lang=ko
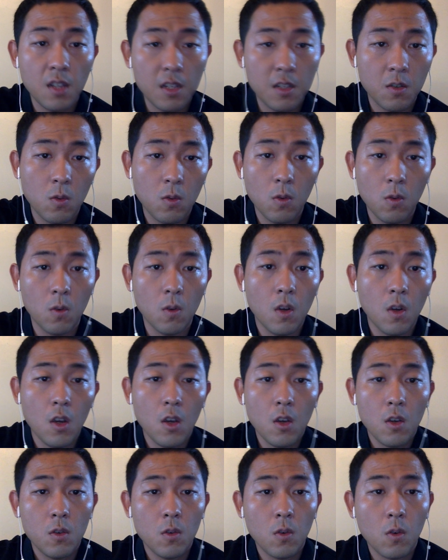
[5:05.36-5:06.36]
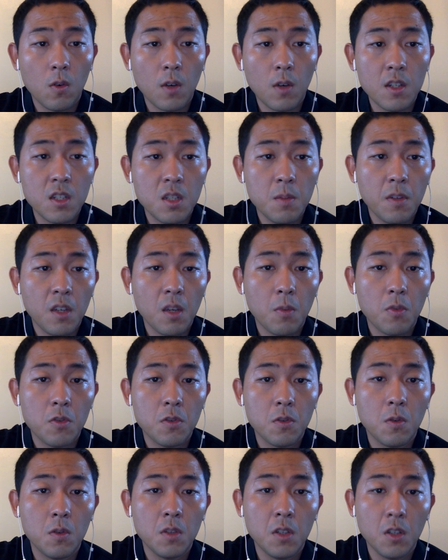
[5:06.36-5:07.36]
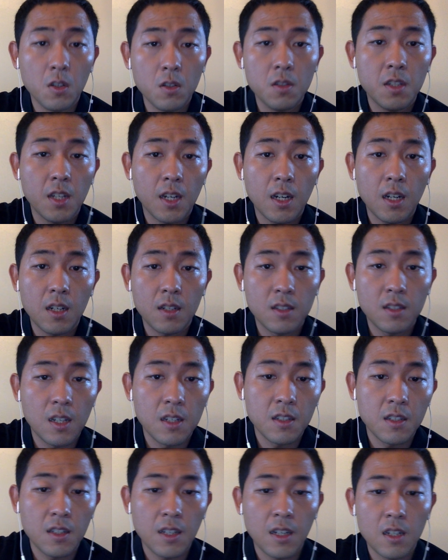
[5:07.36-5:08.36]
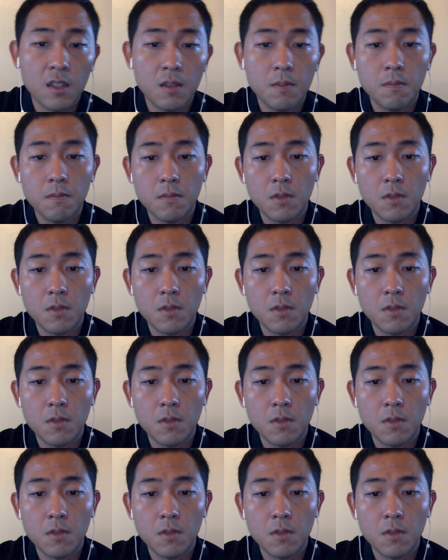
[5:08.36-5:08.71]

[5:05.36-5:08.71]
하시고 요거 관심 있게 보시고 이거는 제가 그 당시에 나름